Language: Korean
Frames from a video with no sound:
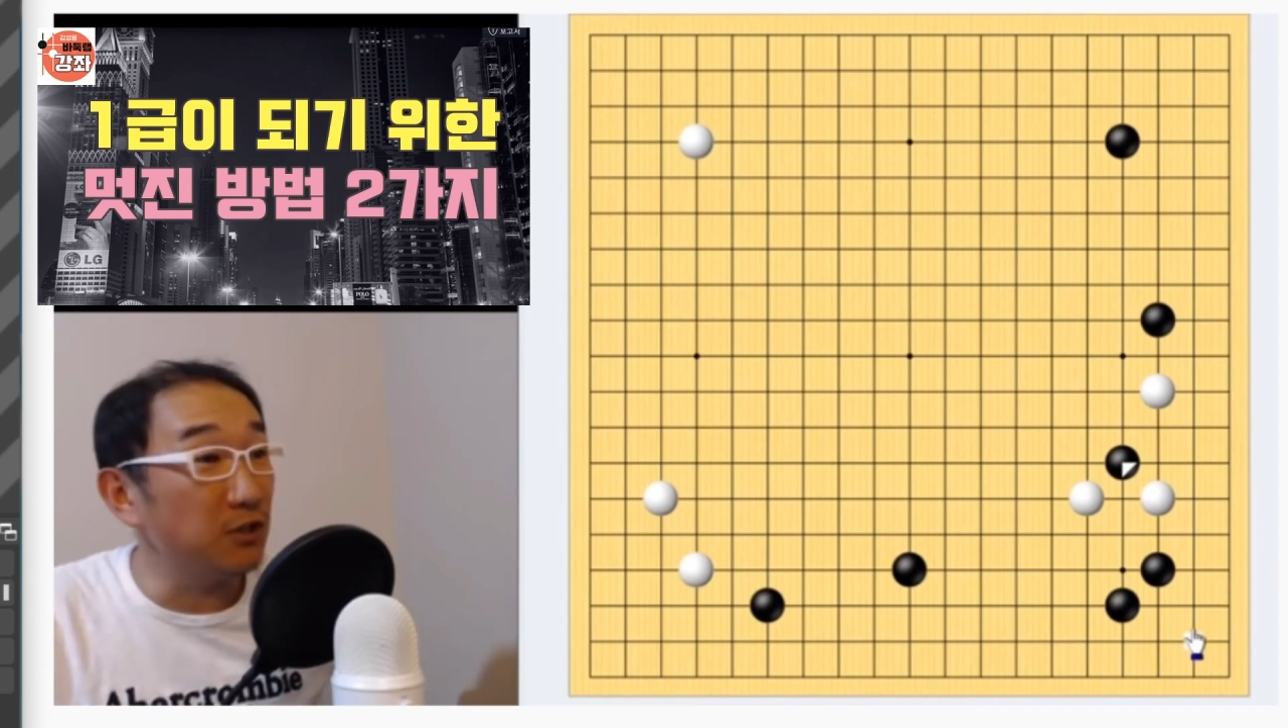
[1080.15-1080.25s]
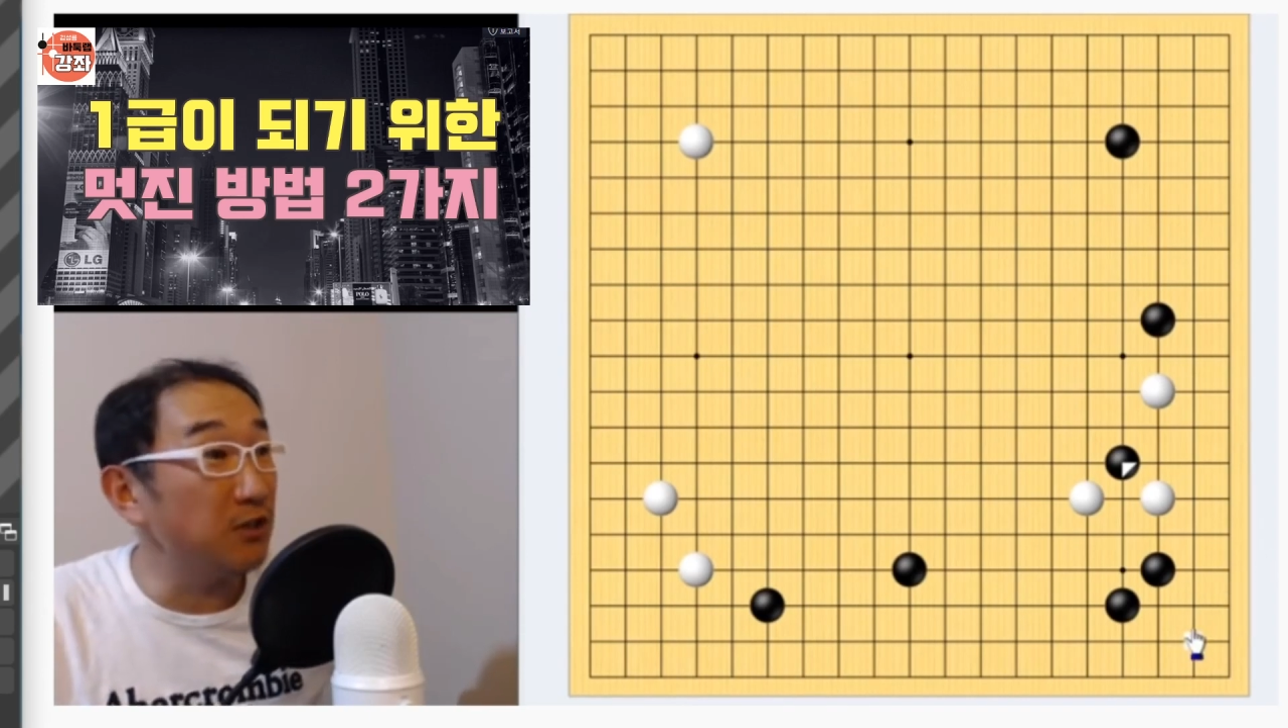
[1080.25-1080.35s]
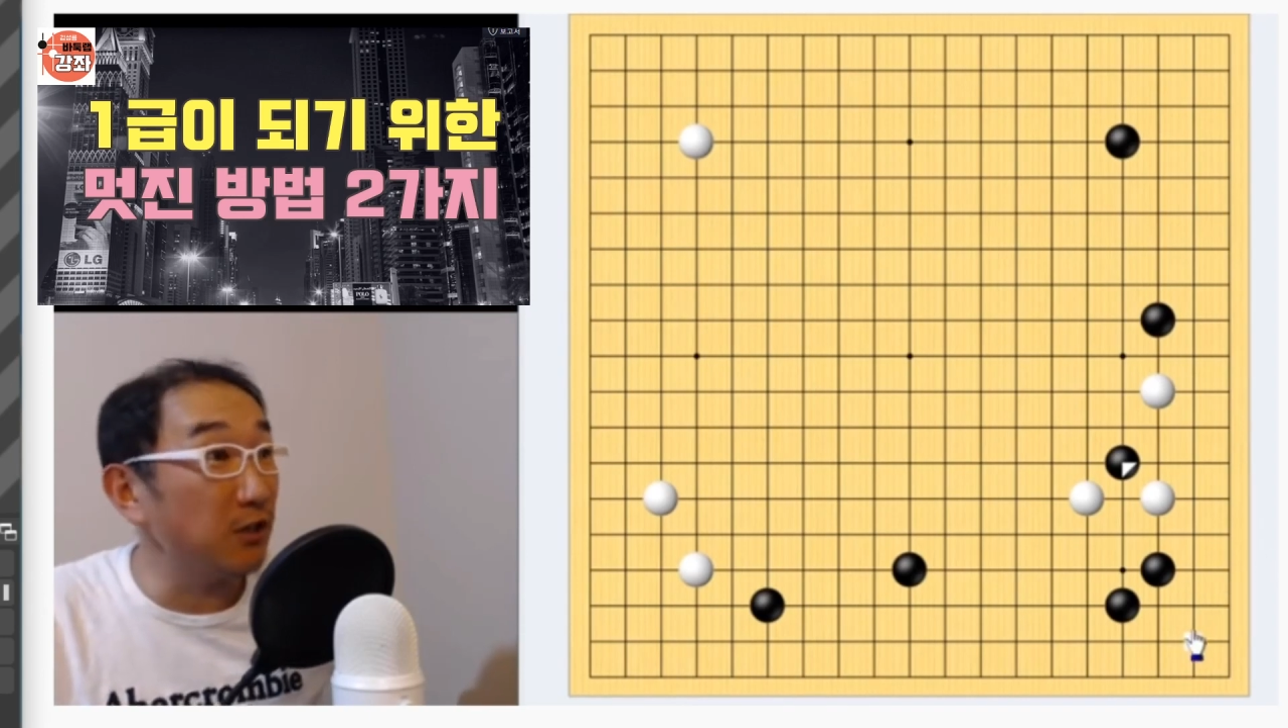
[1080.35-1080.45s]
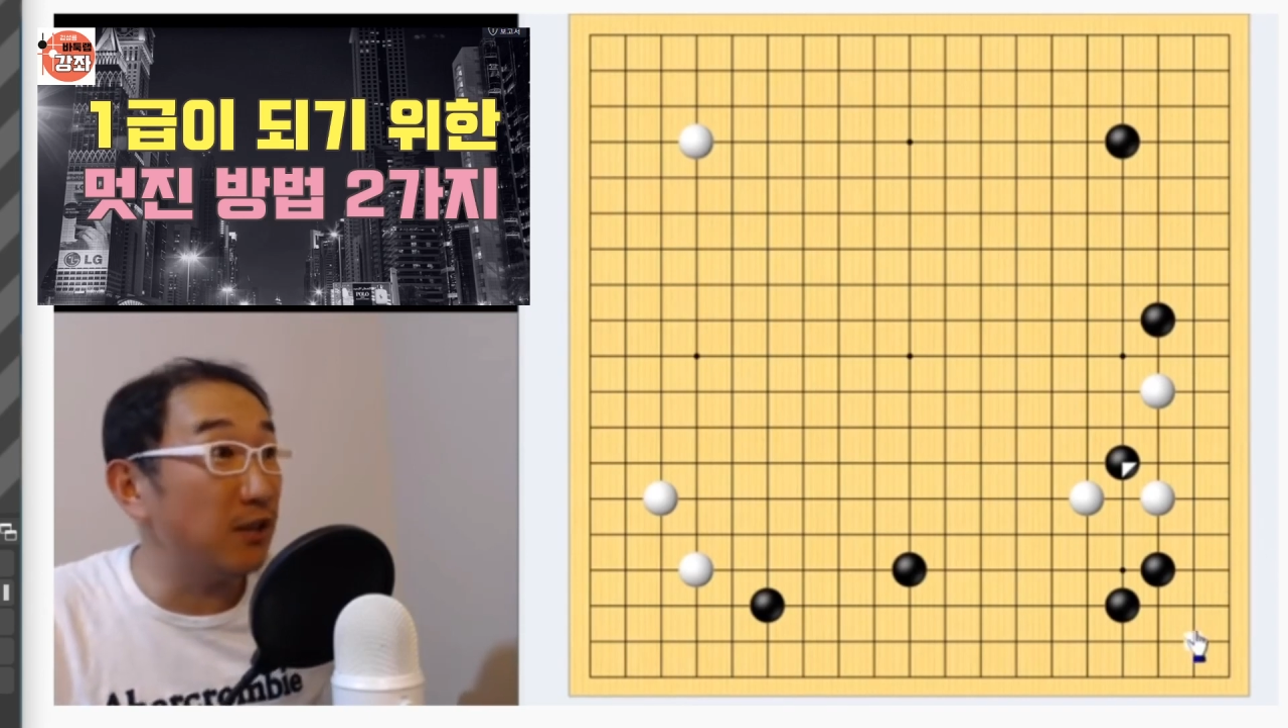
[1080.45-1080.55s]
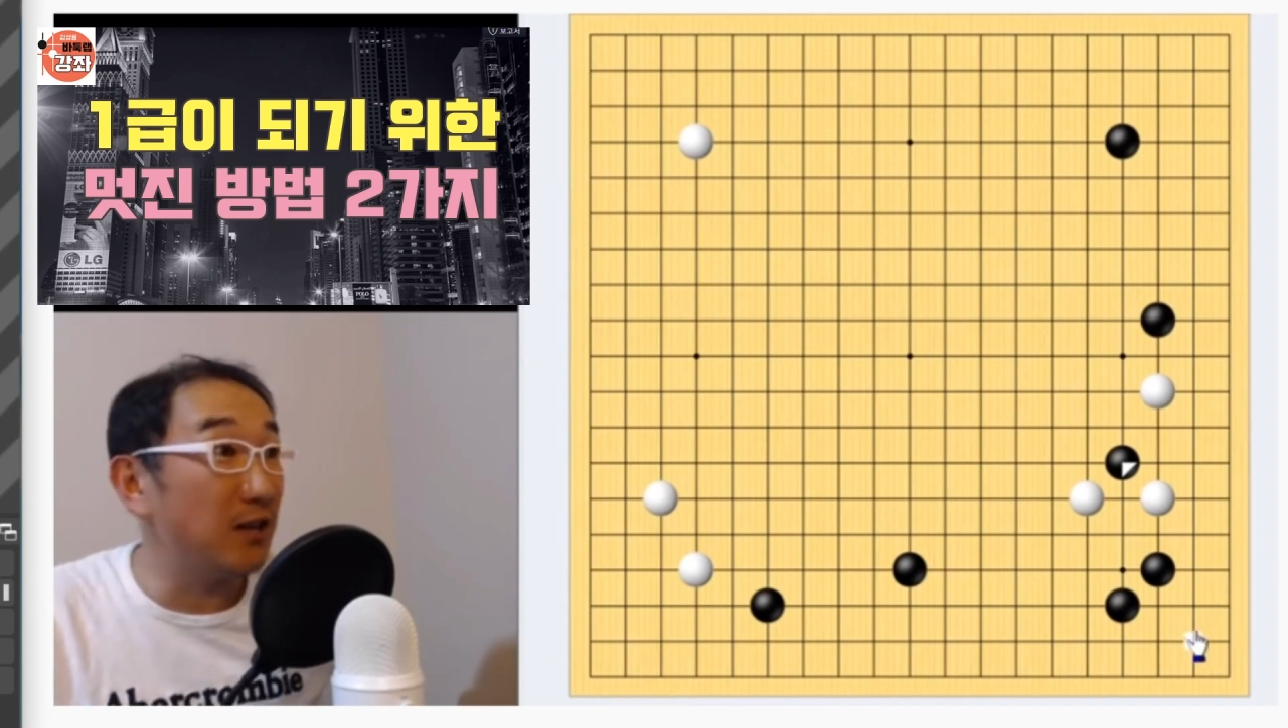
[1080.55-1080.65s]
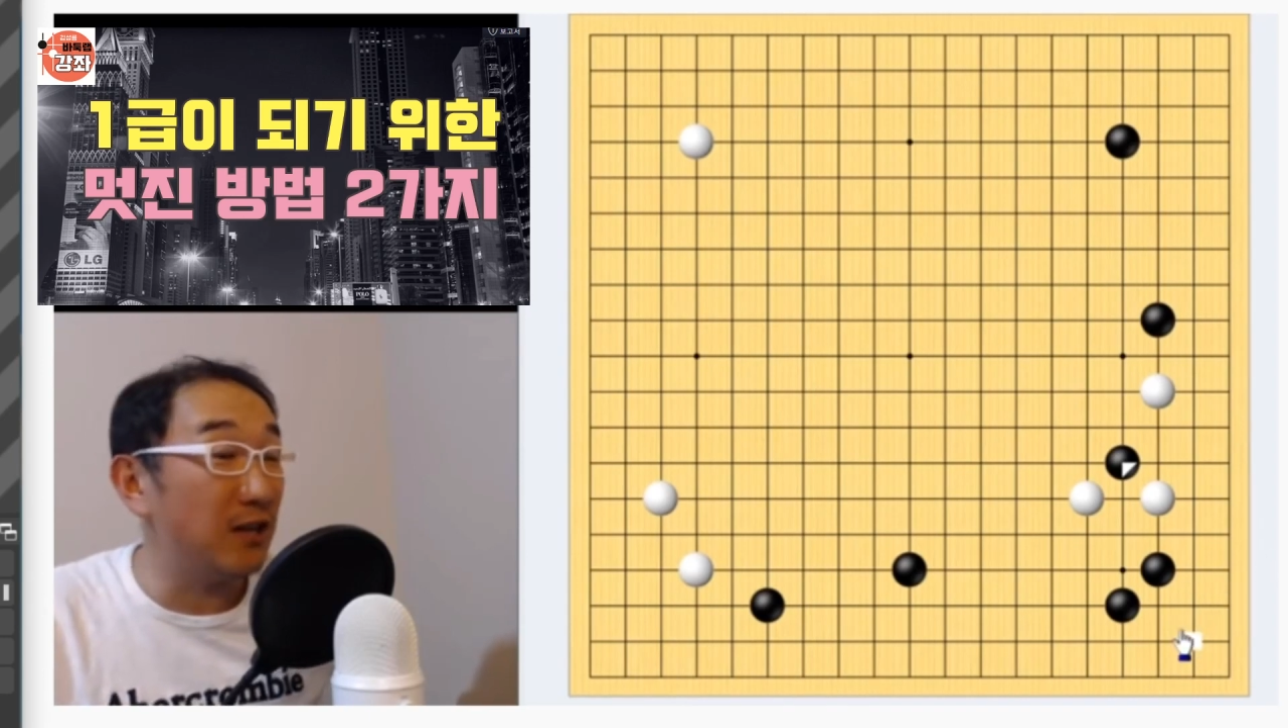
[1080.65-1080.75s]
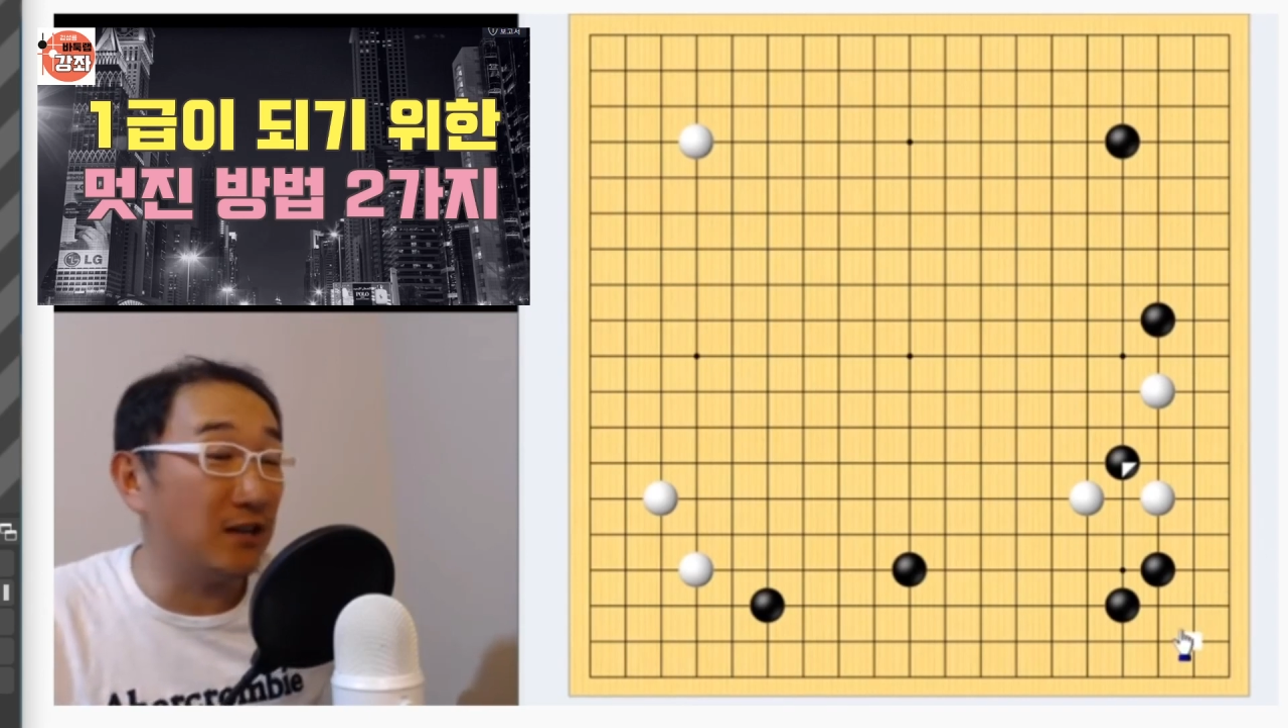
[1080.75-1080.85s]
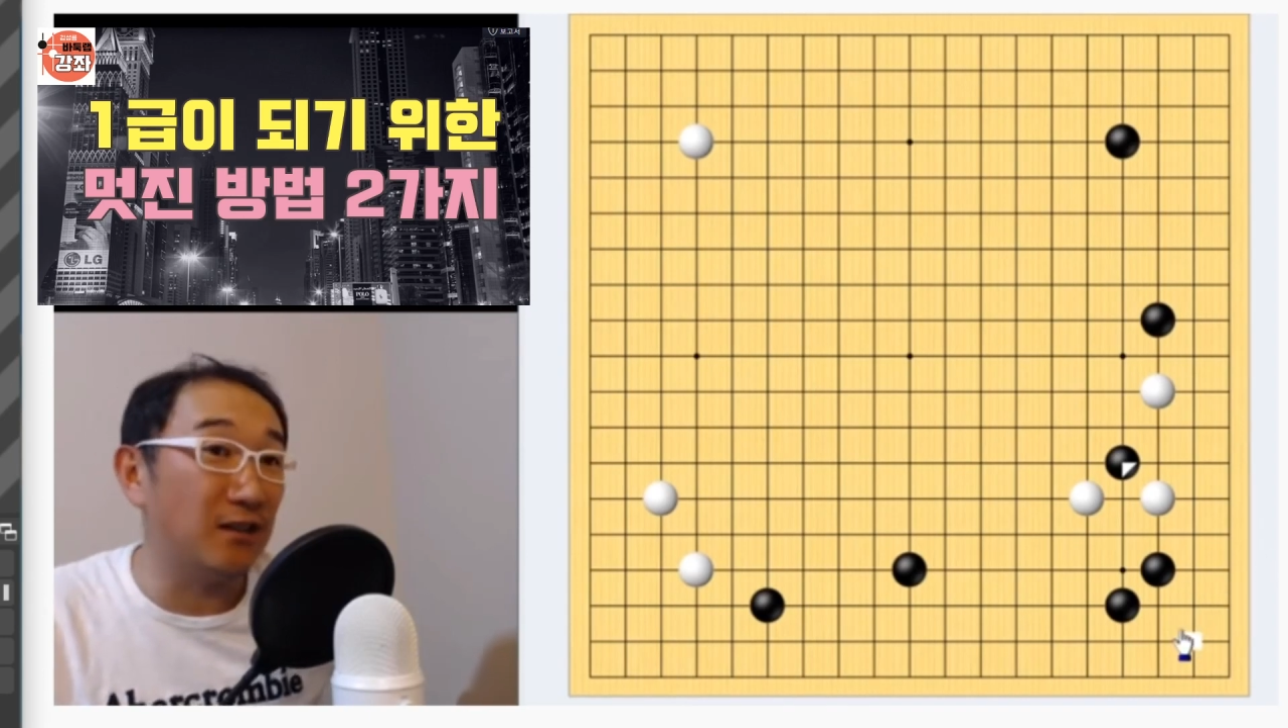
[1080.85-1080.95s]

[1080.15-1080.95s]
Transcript: 우리는 선택을